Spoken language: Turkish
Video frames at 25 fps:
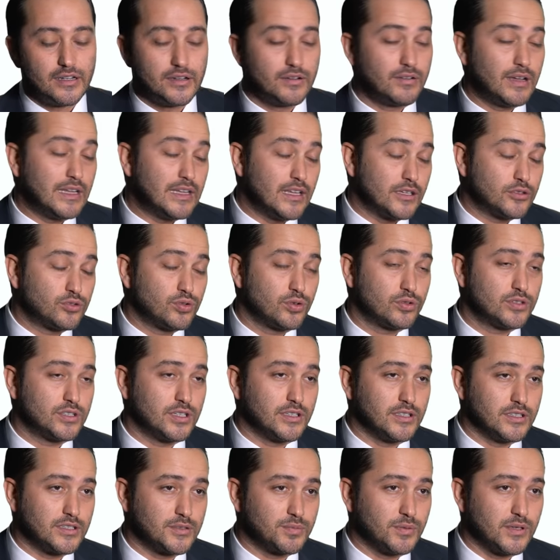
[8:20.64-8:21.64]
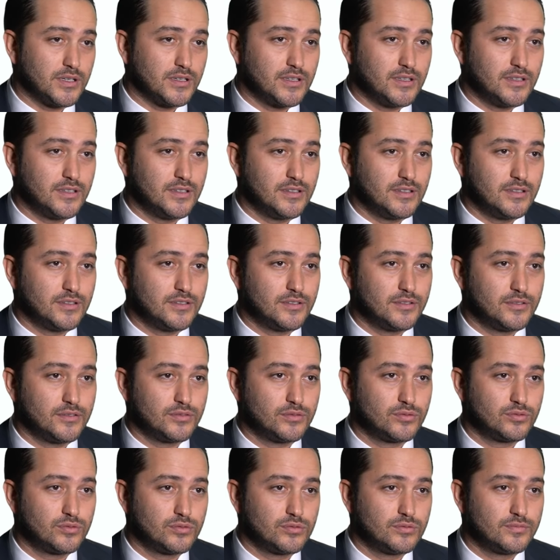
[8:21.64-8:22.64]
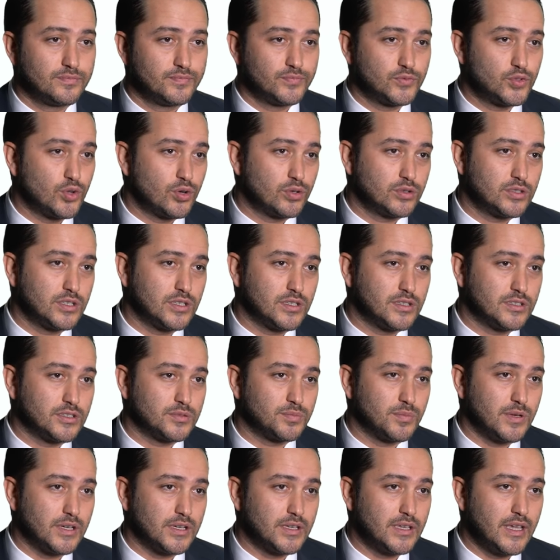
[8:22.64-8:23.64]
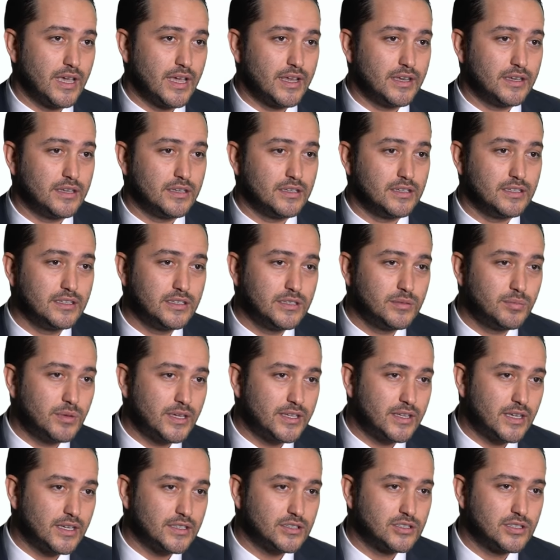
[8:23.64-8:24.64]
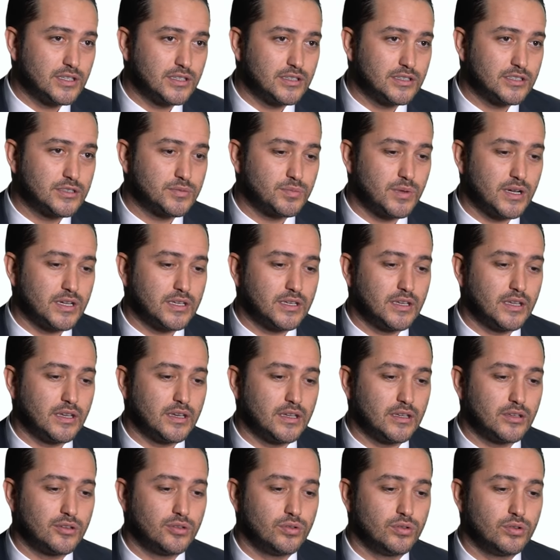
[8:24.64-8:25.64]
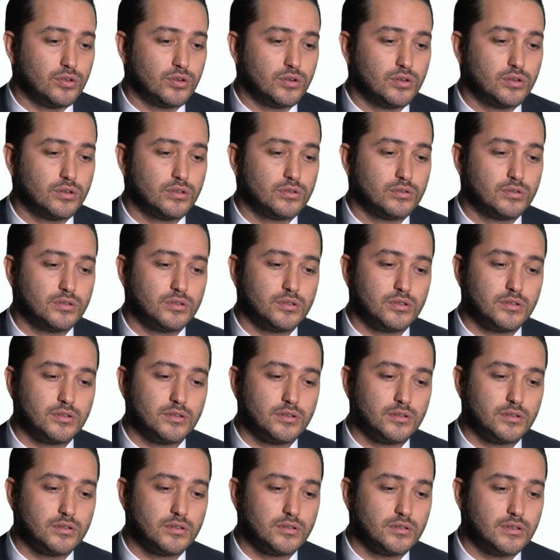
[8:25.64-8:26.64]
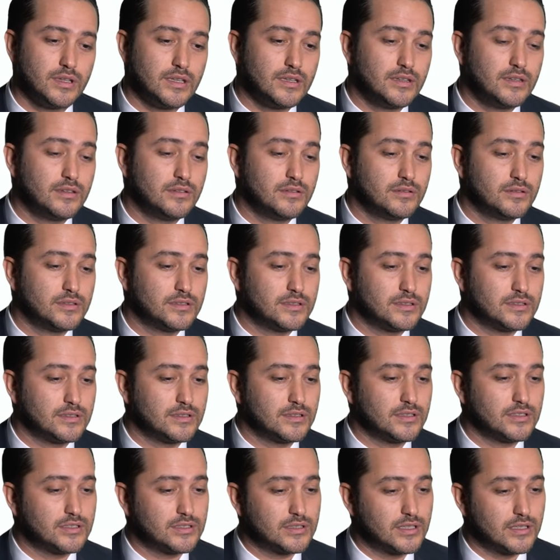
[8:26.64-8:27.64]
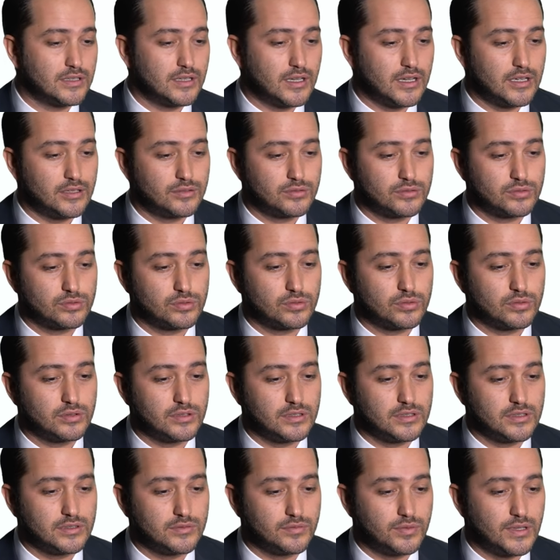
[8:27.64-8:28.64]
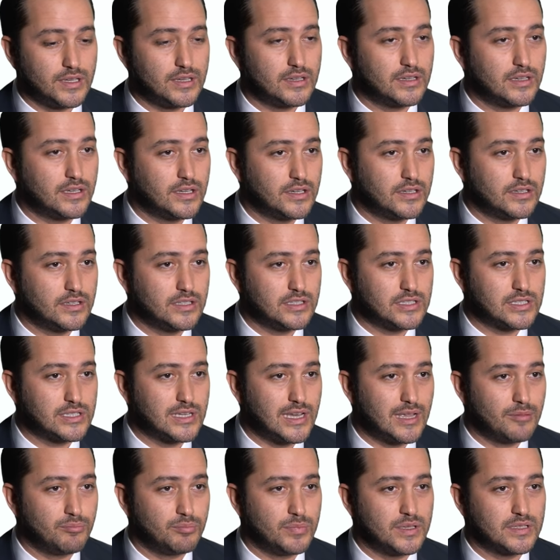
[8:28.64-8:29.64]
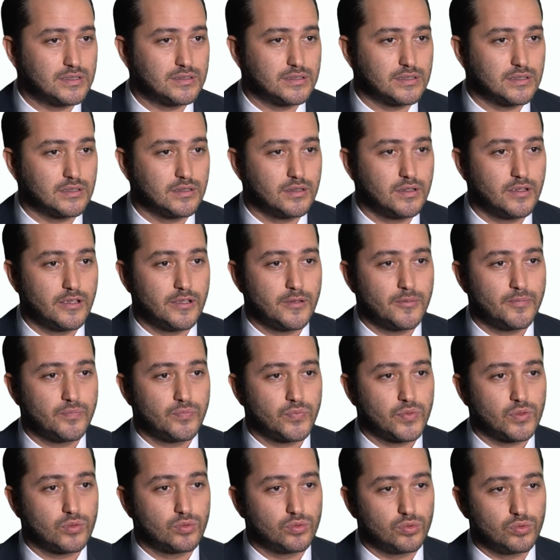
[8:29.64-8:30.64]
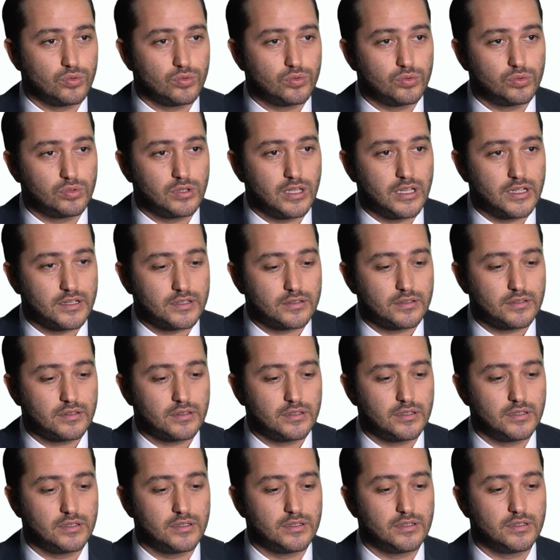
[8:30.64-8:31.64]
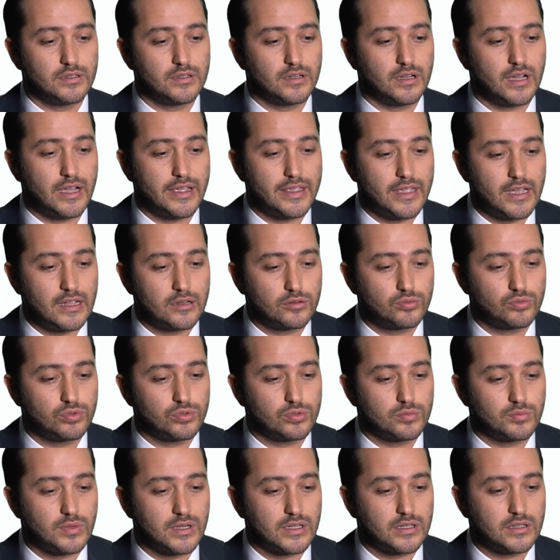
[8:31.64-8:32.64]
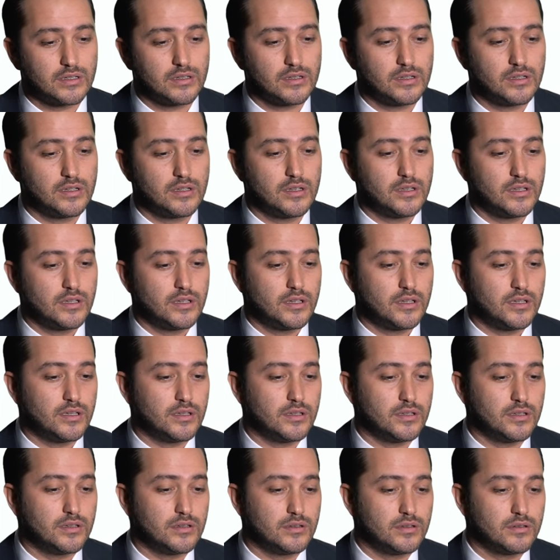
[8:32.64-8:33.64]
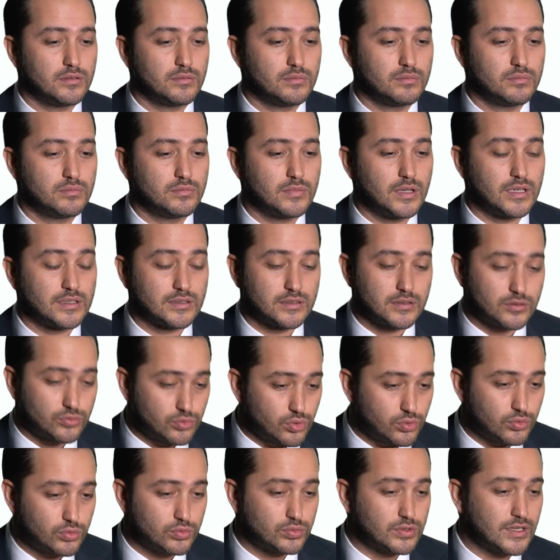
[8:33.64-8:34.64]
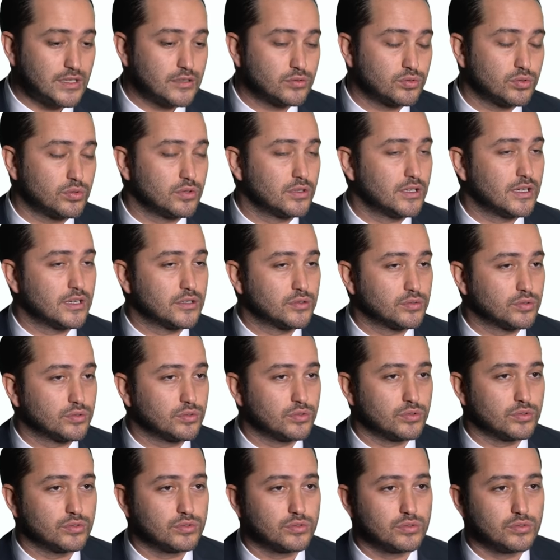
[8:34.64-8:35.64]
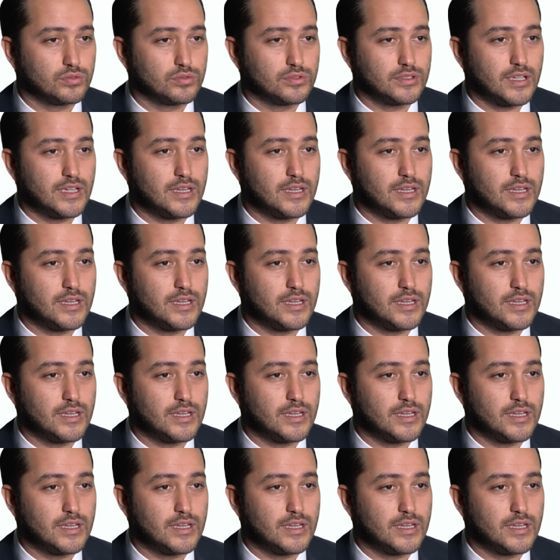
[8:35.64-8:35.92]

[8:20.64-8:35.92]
Valla çok çalışmak. Çok çalışmak. Yani yılmadan çalışmak gerekiyor. Ee, de, sizin işte daha önce söylediğiniz verilerin işlenmesi, duygular, e, hayal kurmak. E, aslında çok güzel sorular soruyorsunuz.